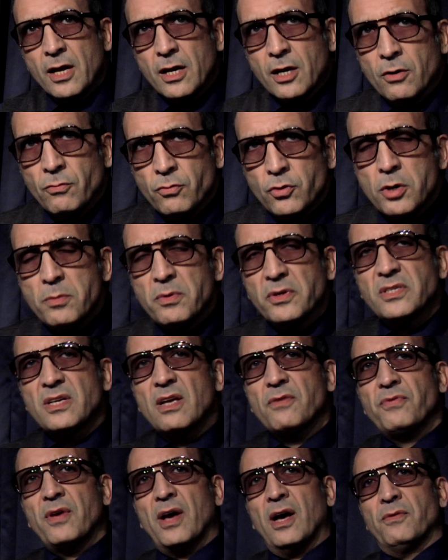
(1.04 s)
Quand vous commencez
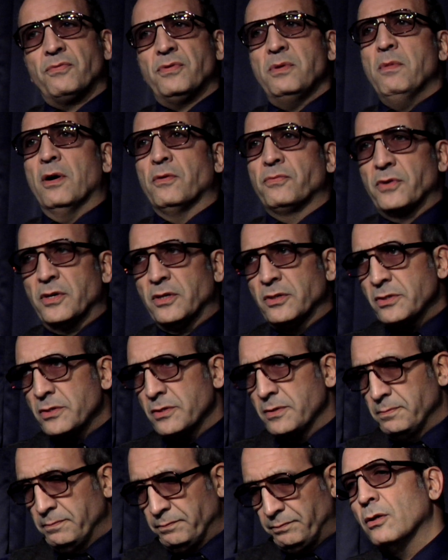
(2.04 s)
à faire un film en
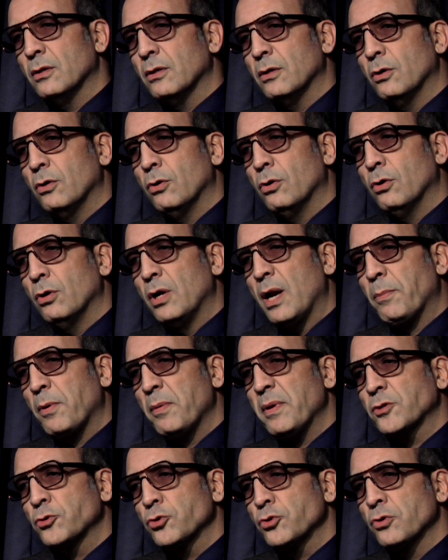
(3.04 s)
France, la
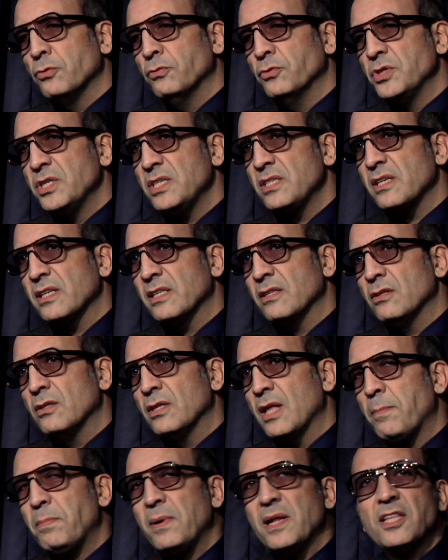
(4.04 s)
première chose qu'on vous dit, c'est
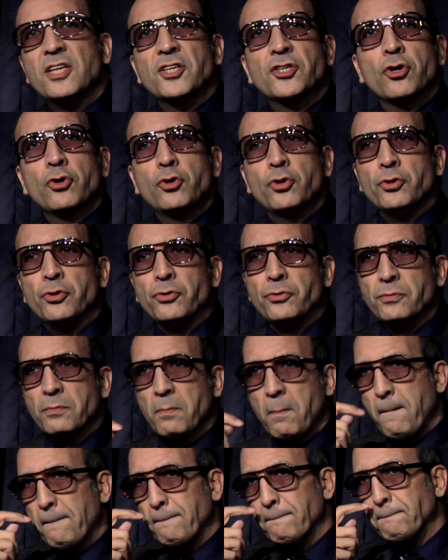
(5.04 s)
d'appeler des gens connus.
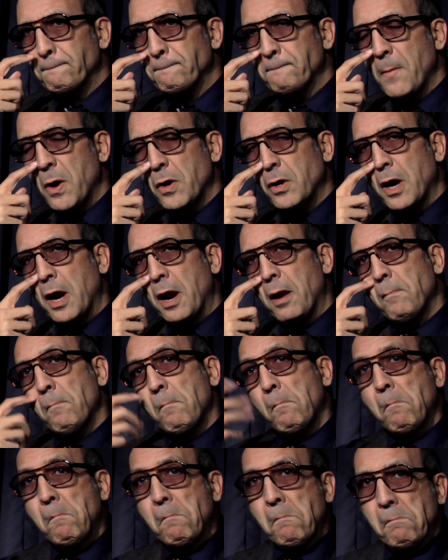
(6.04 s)
Ok,
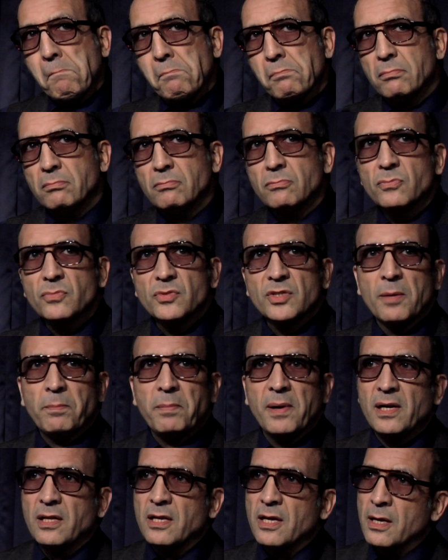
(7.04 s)

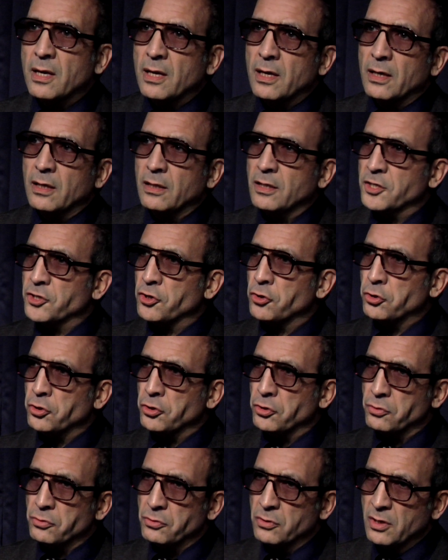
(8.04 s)
j'appelle des, gens
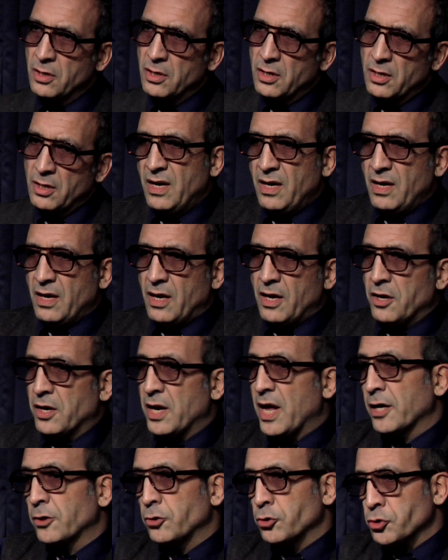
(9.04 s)
connus. Et il y en
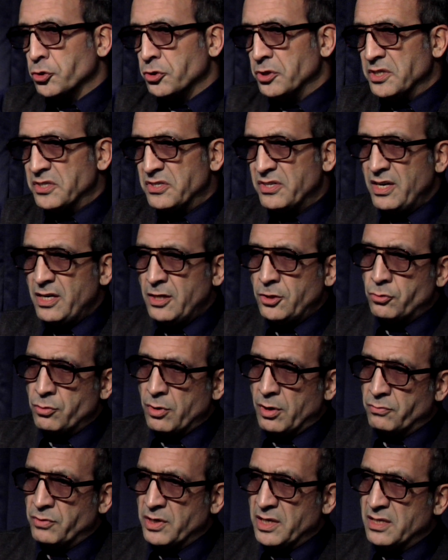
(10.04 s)
a un que je connaissais, je lui ai
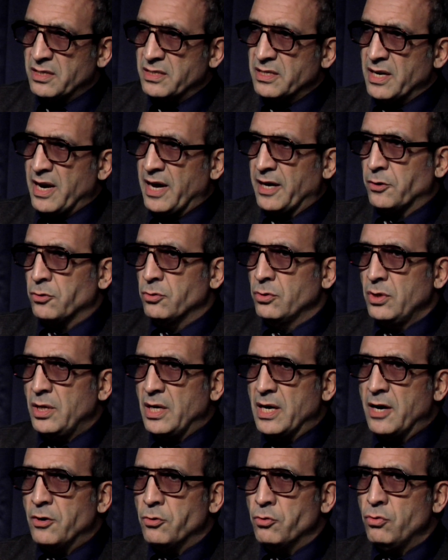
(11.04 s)
envoyé le scénario,
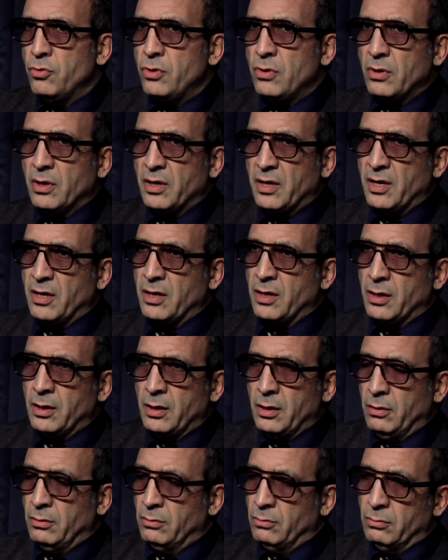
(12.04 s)
il l'a lu,
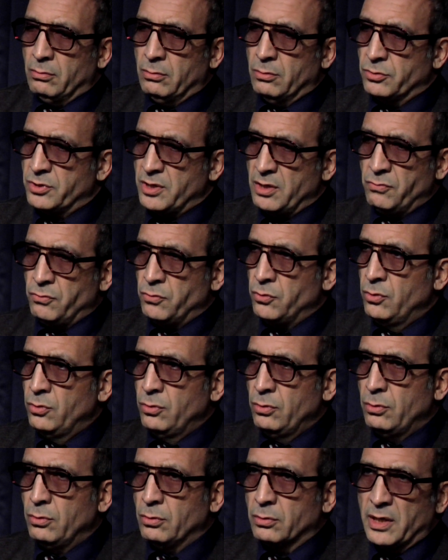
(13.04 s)
et on s'est
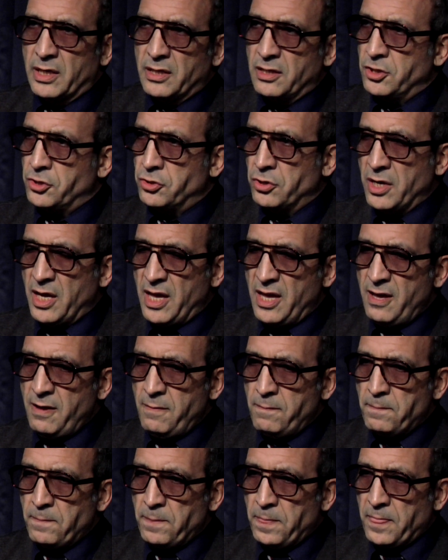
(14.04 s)
vu, on a déjeuné,
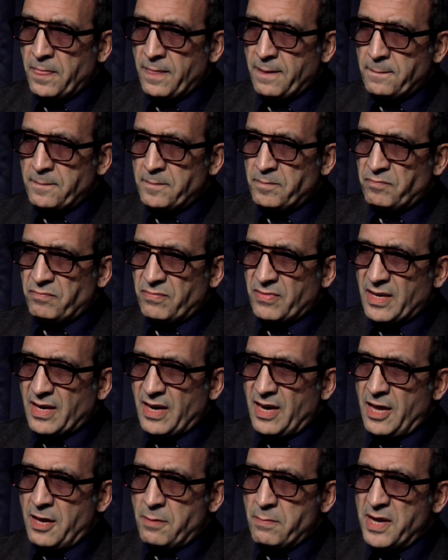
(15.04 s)

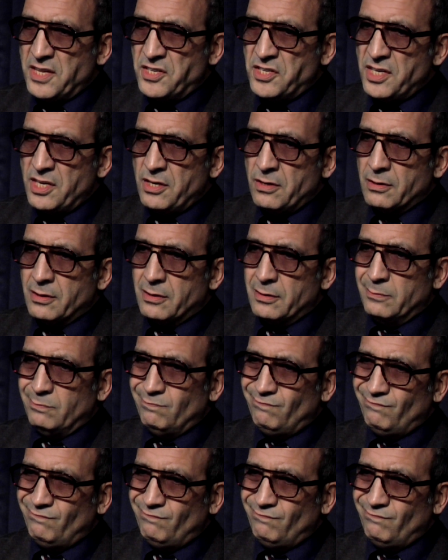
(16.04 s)
et il m'a dit, euh,